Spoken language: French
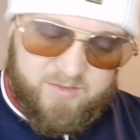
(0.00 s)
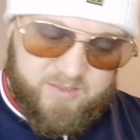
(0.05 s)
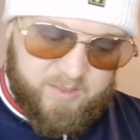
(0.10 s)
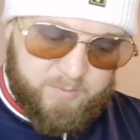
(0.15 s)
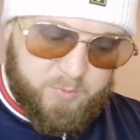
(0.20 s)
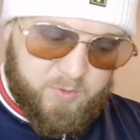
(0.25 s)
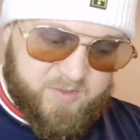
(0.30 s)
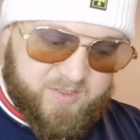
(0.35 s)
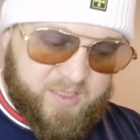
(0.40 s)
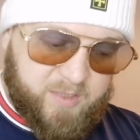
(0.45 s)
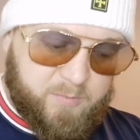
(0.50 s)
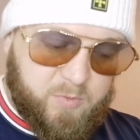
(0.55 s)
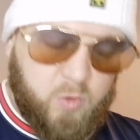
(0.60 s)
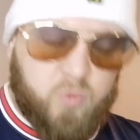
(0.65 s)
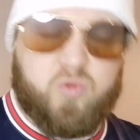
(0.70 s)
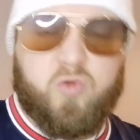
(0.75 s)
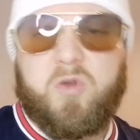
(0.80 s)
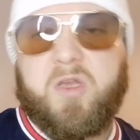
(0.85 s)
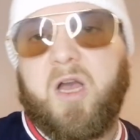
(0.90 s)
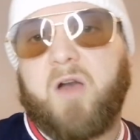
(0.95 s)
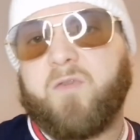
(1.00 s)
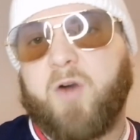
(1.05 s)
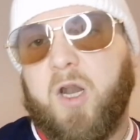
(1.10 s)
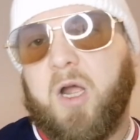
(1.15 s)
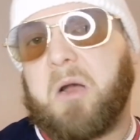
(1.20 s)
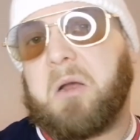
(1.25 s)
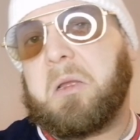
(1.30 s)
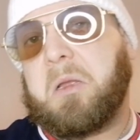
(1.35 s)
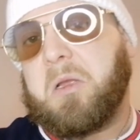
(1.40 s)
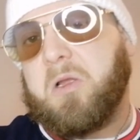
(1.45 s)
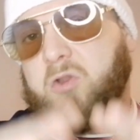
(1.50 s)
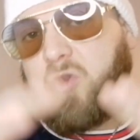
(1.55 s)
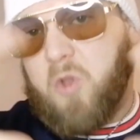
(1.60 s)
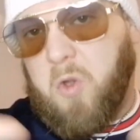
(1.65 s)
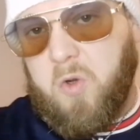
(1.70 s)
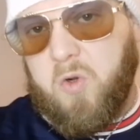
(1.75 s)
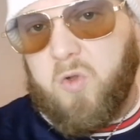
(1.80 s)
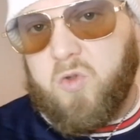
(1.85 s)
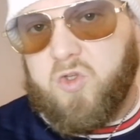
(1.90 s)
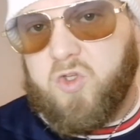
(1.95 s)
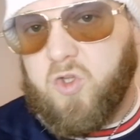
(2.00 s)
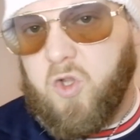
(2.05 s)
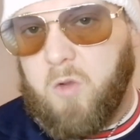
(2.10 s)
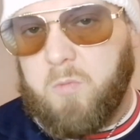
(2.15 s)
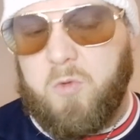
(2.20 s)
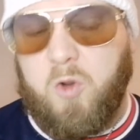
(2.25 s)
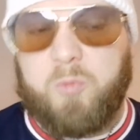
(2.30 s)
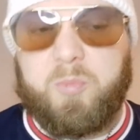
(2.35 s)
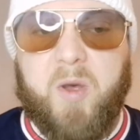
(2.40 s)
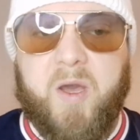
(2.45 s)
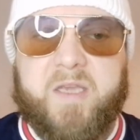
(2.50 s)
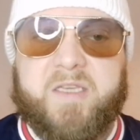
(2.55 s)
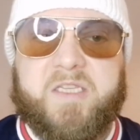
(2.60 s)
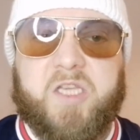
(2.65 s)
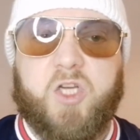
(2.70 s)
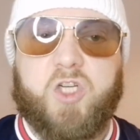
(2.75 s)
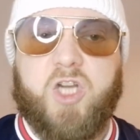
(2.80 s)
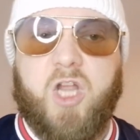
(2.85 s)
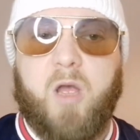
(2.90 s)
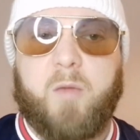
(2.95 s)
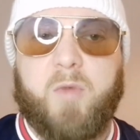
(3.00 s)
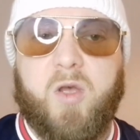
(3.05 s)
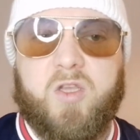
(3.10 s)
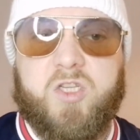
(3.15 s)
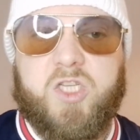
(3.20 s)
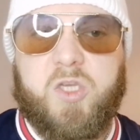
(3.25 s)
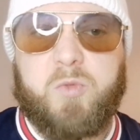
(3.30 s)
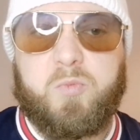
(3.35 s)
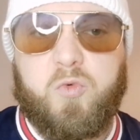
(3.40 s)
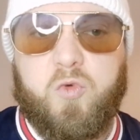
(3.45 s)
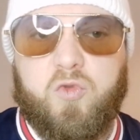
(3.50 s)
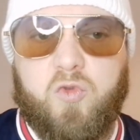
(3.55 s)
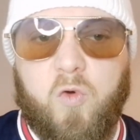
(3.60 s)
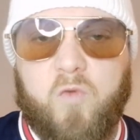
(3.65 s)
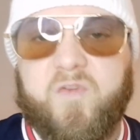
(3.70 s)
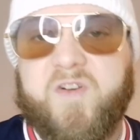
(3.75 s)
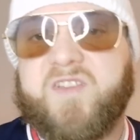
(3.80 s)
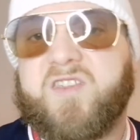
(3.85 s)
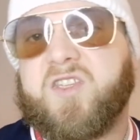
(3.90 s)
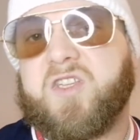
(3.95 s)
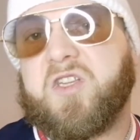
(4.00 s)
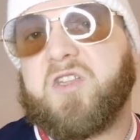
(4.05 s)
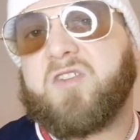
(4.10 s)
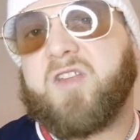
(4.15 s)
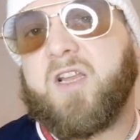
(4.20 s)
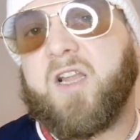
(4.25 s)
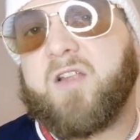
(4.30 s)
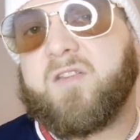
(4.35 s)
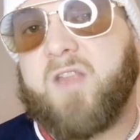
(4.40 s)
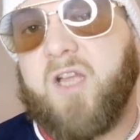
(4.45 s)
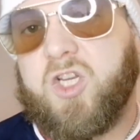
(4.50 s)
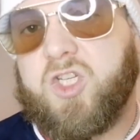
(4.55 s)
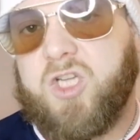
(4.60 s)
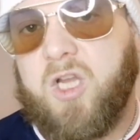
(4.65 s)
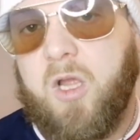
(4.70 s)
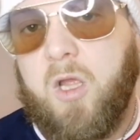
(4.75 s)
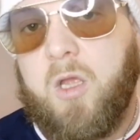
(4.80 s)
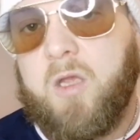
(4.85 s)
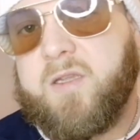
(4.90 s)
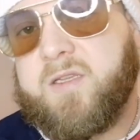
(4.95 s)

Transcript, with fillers: c'est possible. En tout cas, voilà, dans l'ensemble, le Paris Saint-Germain, c'est plutôt facilité. la tâche.